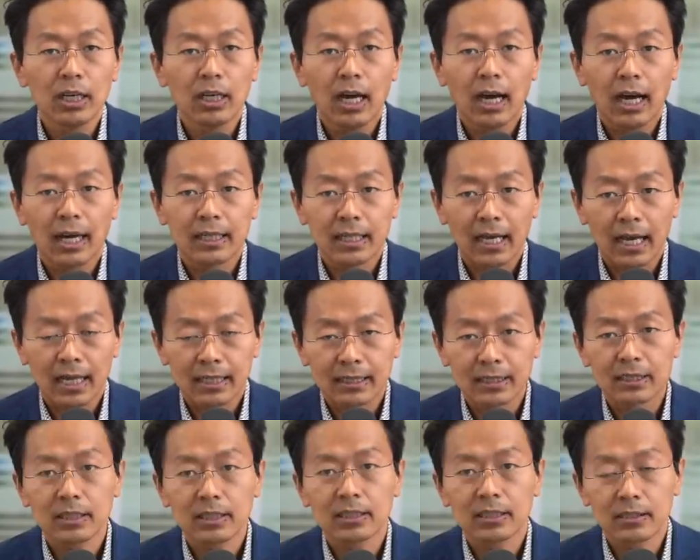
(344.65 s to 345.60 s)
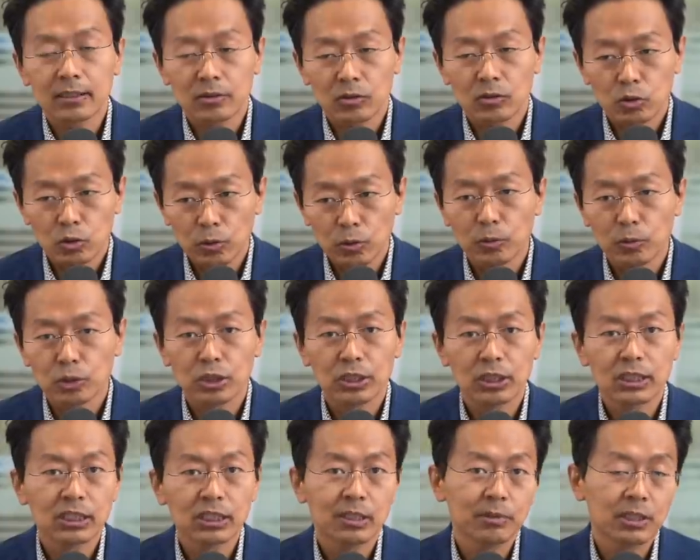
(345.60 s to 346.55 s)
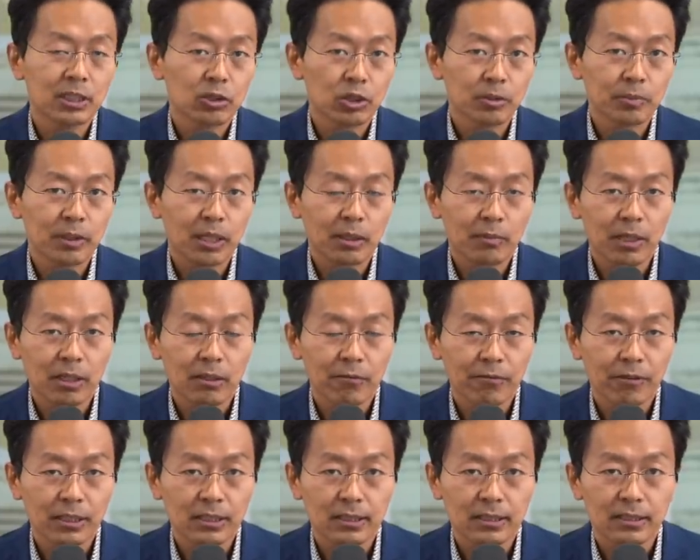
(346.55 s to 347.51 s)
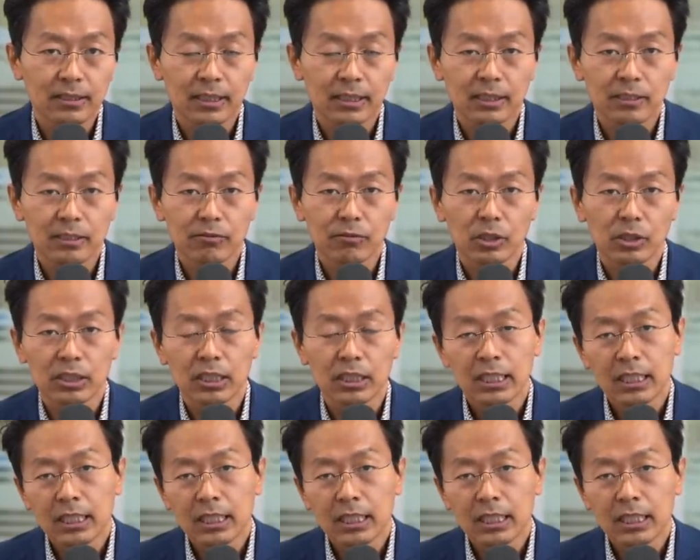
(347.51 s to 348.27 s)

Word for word: an andere typische Diskriminierungsmerkmale festgesetzt wird.